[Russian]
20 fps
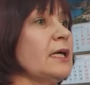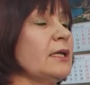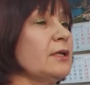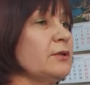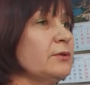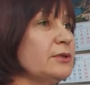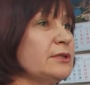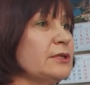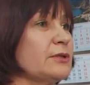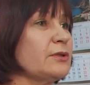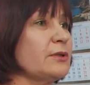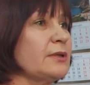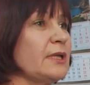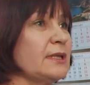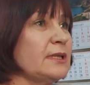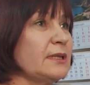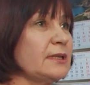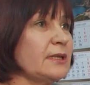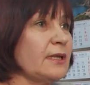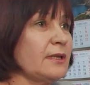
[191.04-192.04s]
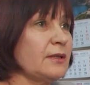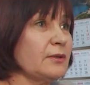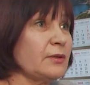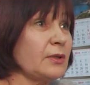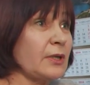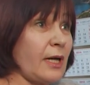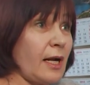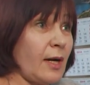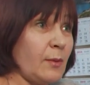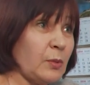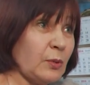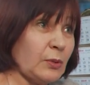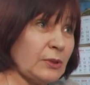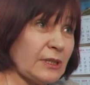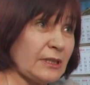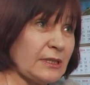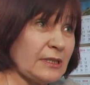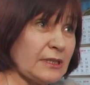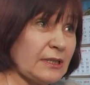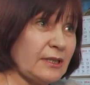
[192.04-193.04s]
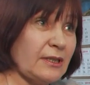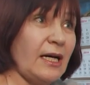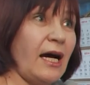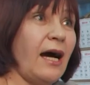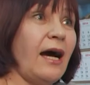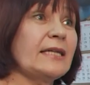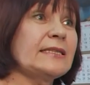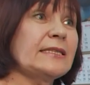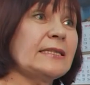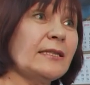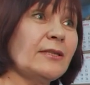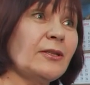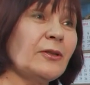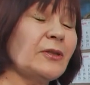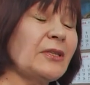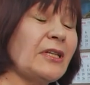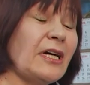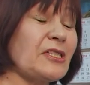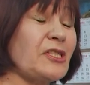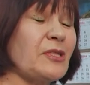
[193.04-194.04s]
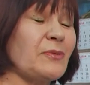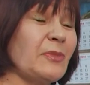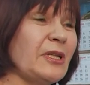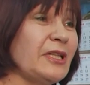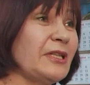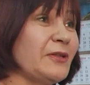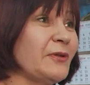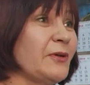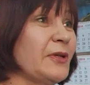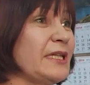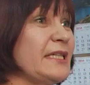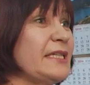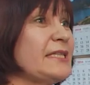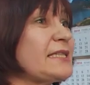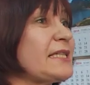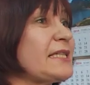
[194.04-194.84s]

Люди туда летают работать. Одел он наше белье и